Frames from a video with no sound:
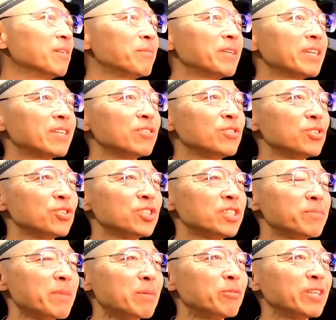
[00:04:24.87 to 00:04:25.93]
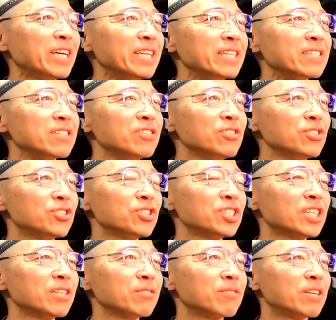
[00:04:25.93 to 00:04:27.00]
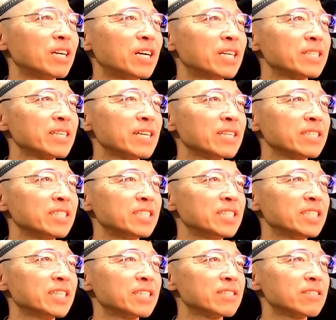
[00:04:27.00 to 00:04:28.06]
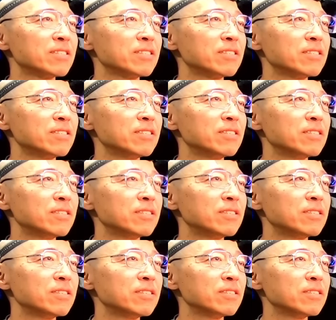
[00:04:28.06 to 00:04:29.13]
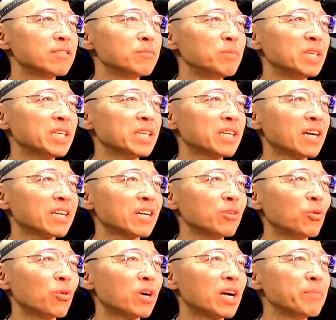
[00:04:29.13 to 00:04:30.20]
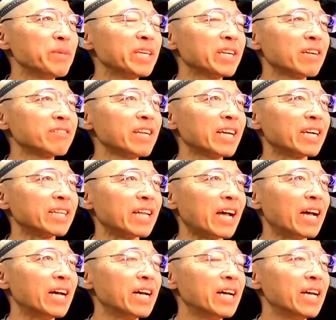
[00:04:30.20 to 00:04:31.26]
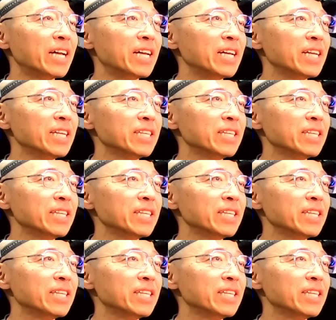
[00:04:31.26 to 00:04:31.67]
まだ入手して間もないです入手したのが7月3日か4日3日ぐらいかなうん